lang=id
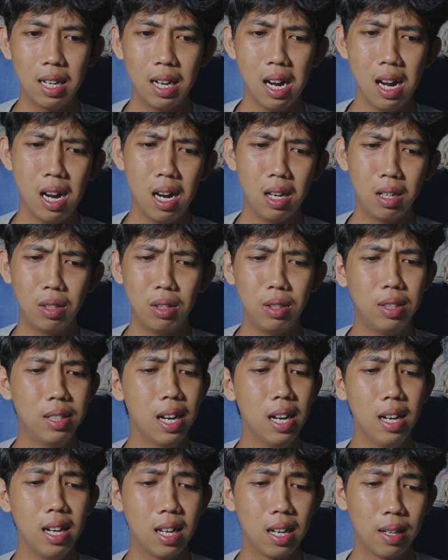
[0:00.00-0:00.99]
Ah
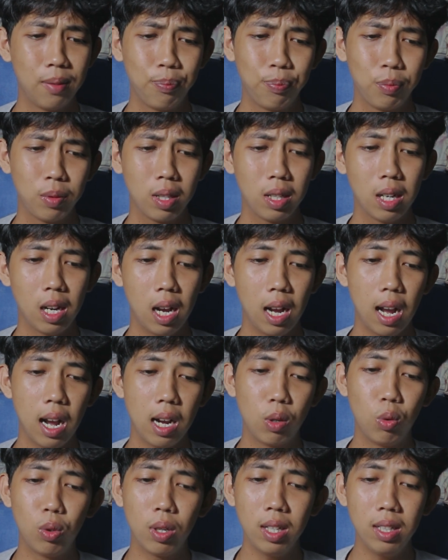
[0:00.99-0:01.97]
enggak lah
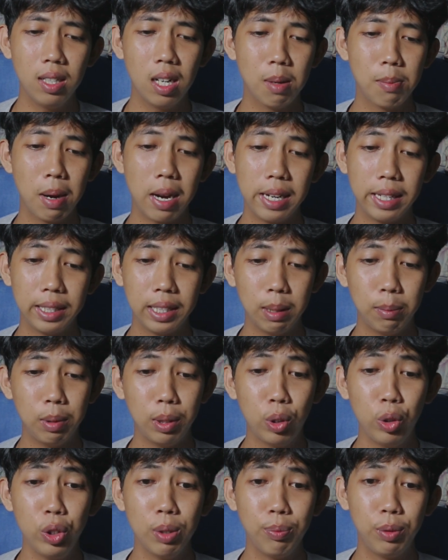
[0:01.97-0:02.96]
Aku kan gak main
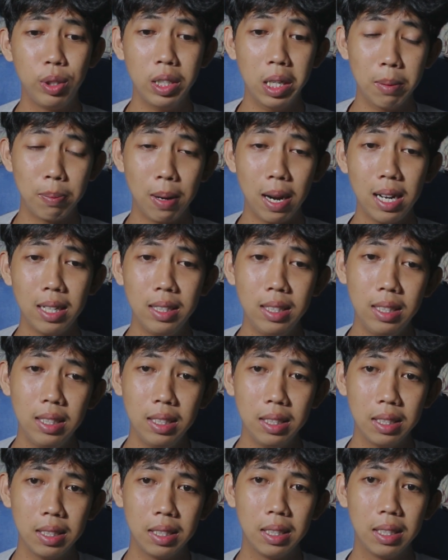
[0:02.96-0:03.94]
game itu jam 3 pagi